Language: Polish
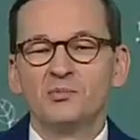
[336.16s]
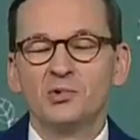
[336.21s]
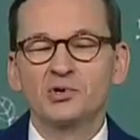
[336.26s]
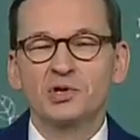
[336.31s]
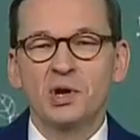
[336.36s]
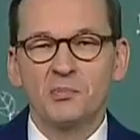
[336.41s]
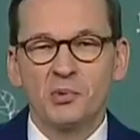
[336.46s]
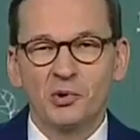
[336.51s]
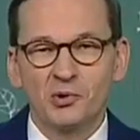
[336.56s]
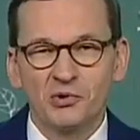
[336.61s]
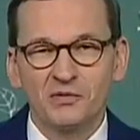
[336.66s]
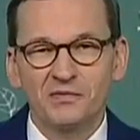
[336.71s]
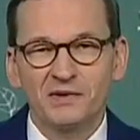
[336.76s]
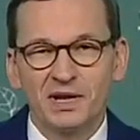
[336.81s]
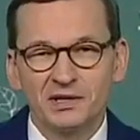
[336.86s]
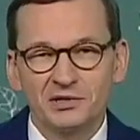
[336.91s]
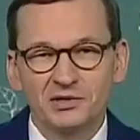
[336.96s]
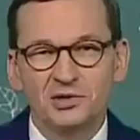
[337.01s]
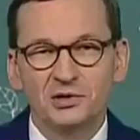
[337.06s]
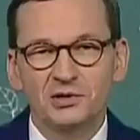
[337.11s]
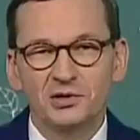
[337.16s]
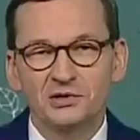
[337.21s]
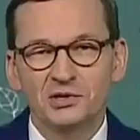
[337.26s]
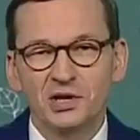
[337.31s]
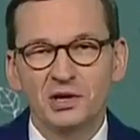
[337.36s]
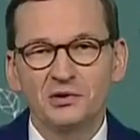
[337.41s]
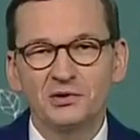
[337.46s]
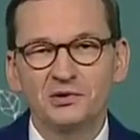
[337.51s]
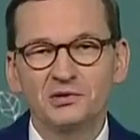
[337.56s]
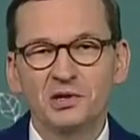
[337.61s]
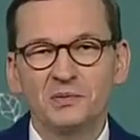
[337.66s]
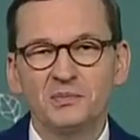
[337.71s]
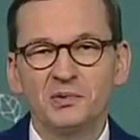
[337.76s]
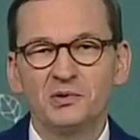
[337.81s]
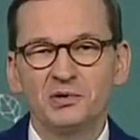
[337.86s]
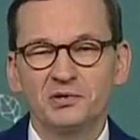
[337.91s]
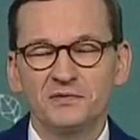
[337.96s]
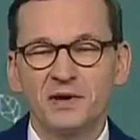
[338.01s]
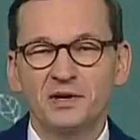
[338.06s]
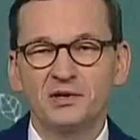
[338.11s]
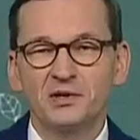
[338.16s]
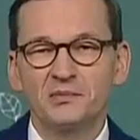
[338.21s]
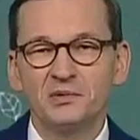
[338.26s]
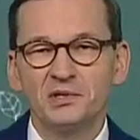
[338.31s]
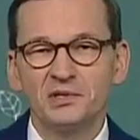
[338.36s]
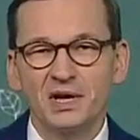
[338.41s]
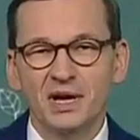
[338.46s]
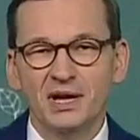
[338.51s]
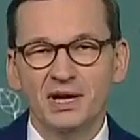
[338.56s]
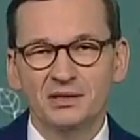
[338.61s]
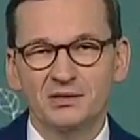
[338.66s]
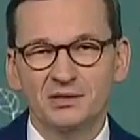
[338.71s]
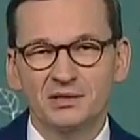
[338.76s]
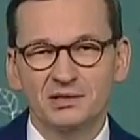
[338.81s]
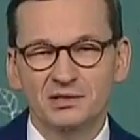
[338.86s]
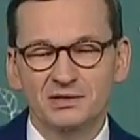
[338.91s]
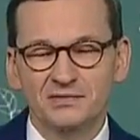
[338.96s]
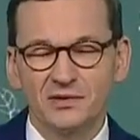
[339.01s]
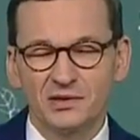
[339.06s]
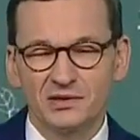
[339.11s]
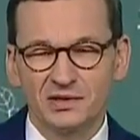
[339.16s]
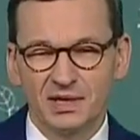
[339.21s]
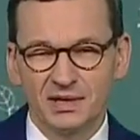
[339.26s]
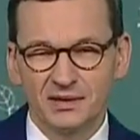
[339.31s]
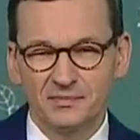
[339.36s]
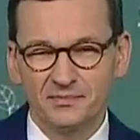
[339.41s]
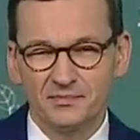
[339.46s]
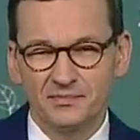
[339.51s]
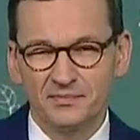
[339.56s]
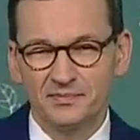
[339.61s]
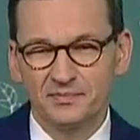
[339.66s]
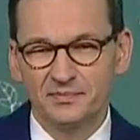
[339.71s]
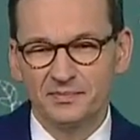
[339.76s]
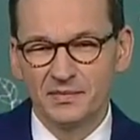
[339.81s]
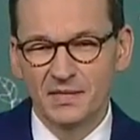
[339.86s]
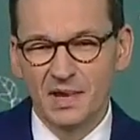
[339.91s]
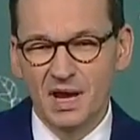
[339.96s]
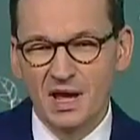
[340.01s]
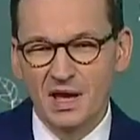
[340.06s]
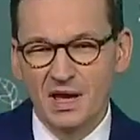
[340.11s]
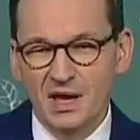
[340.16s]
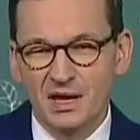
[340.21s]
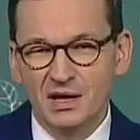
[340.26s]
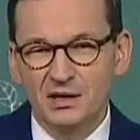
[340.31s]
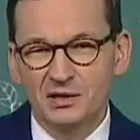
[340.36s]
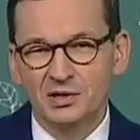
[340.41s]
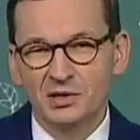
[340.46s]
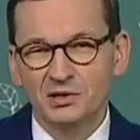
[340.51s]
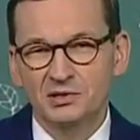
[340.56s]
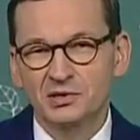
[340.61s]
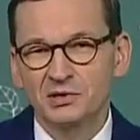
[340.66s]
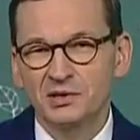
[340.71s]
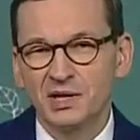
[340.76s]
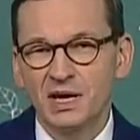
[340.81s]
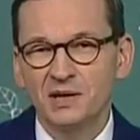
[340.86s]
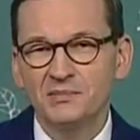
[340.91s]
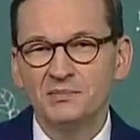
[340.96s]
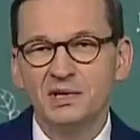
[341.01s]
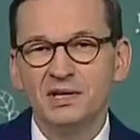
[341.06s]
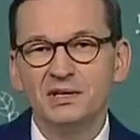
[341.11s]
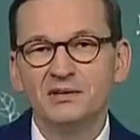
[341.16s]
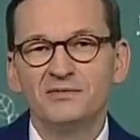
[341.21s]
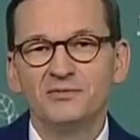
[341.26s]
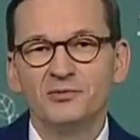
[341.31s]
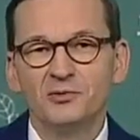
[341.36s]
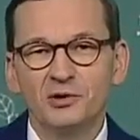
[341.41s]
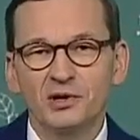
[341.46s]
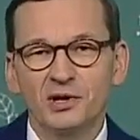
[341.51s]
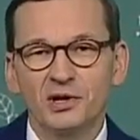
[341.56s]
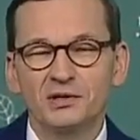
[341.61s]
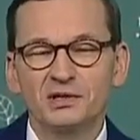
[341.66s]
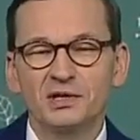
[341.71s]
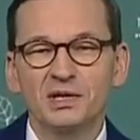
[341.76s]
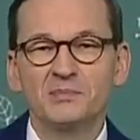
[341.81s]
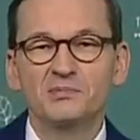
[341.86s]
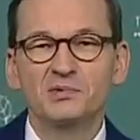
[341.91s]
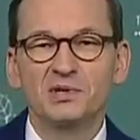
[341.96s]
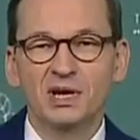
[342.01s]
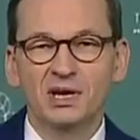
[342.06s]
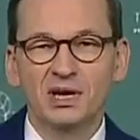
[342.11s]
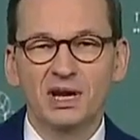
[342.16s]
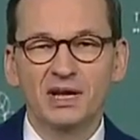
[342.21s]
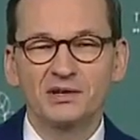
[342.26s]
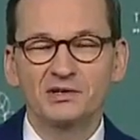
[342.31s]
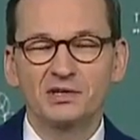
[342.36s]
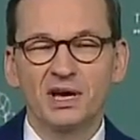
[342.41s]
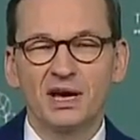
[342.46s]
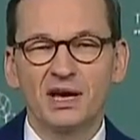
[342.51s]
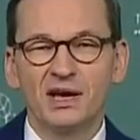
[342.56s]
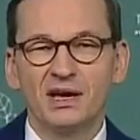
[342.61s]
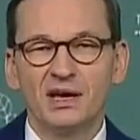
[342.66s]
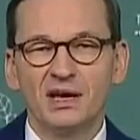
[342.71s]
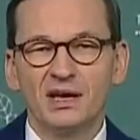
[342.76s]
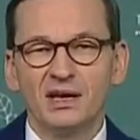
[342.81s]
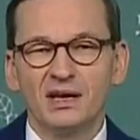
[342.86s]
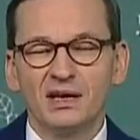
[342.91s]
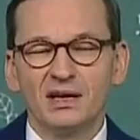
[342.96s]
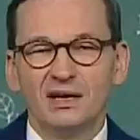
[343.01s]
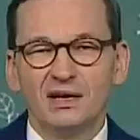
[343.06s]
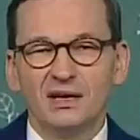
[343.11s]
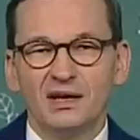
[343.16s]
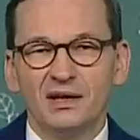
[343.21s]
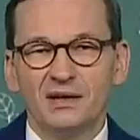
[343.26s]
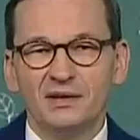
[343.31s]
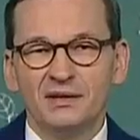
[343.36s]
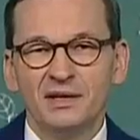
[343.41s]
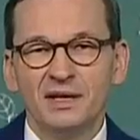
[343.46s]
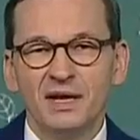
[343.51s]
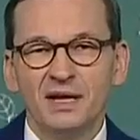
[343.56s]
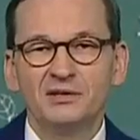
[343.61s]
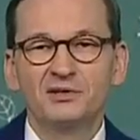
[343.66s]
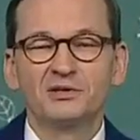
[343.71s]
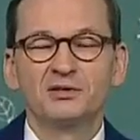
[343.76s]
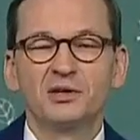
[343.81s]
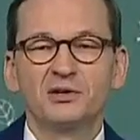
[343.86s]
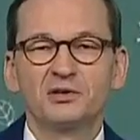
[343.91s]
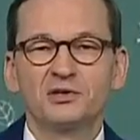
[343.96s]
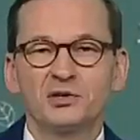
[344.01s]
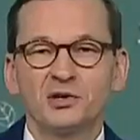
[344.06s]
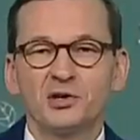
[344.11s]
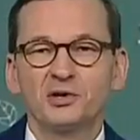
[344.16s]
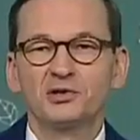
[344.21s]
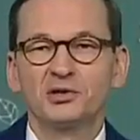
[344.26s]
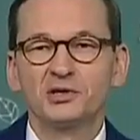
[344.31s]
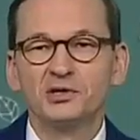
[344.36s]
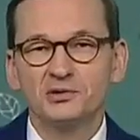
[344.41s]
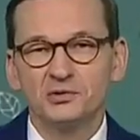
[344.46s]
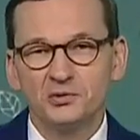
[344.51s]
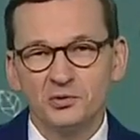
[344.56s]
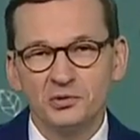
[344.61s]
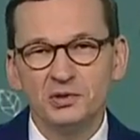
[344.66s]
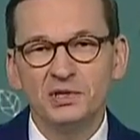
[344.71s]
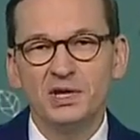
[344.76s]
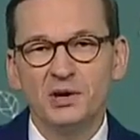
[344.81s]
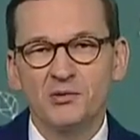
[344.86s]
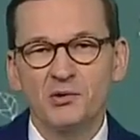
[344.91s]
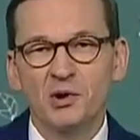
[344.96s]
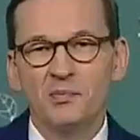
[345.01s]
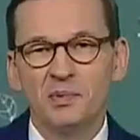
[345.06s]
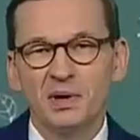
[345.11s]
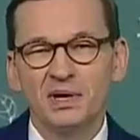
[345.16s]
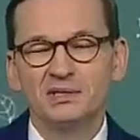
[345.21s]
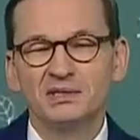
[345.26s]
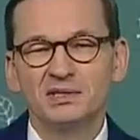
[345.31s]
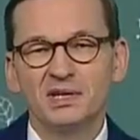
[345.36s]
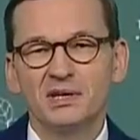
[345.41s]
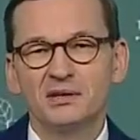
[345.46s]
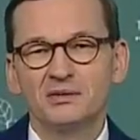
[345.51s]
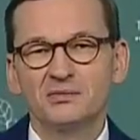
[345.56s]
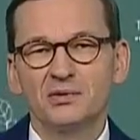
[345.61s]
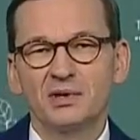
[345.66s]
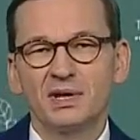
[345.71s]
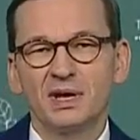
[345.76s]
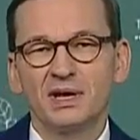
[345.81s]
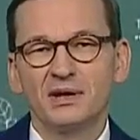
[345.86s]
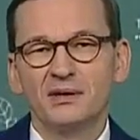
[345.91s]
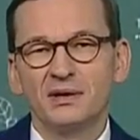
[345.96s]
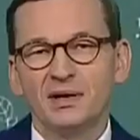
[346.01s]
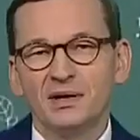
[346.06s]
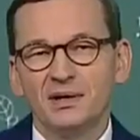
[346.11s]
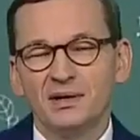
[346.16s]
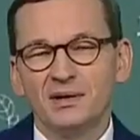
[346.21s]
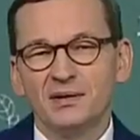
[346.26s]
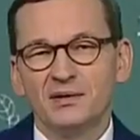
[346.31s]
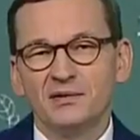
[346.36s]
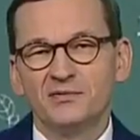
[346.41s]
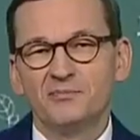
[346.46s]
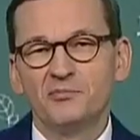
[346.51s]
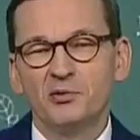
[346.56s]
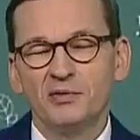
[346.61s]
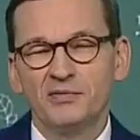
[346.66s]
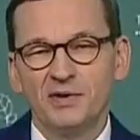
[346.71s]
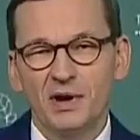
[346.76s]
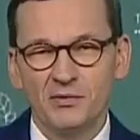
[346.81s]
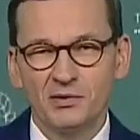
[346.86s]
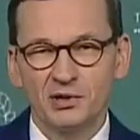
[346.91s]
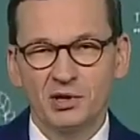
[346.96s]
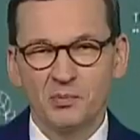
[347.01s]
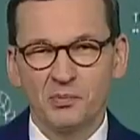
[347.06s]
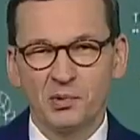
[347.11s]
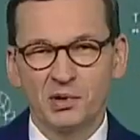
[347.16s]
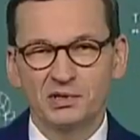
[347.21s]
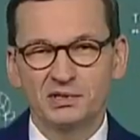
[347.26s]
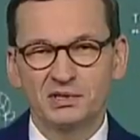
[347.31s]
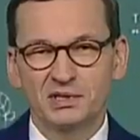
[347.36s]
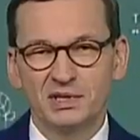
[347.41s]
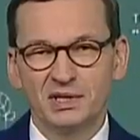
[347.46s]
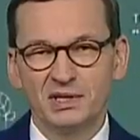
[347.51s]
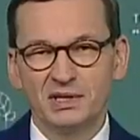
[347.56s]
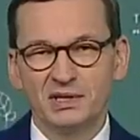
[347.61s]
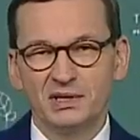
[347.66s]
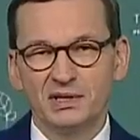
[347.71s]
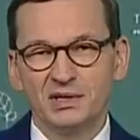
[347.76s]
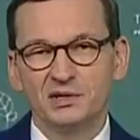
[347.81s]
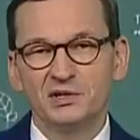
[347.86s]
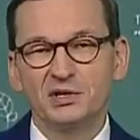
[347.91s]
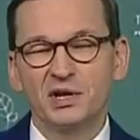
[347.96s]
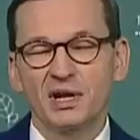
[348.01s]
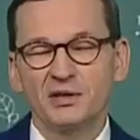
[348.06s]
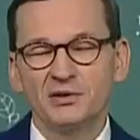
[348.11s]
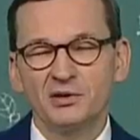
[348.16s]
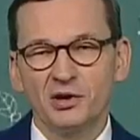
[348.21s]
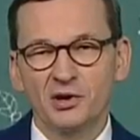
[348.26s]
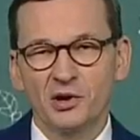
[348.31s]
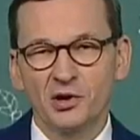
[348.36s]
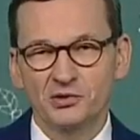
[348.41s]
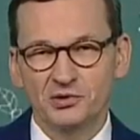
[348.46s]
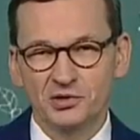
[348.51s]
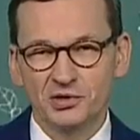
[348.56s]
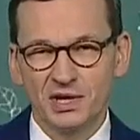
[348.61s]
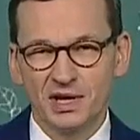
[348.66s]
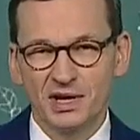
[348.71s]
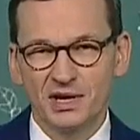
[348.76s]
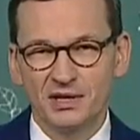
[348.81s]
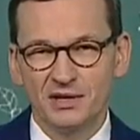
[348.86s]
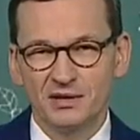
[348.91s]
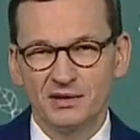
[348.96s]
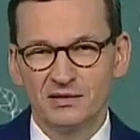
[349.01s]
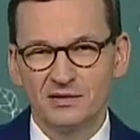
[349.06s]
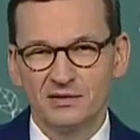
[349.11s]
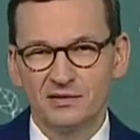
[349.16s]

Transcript: Muszę porównać to do czegoś, żeby uświadomić, jaka to jest kwota to co najmniej dwukrotnie przekracza netto środki z Unii Europejskiej, które wpływały do Polski średniorocznie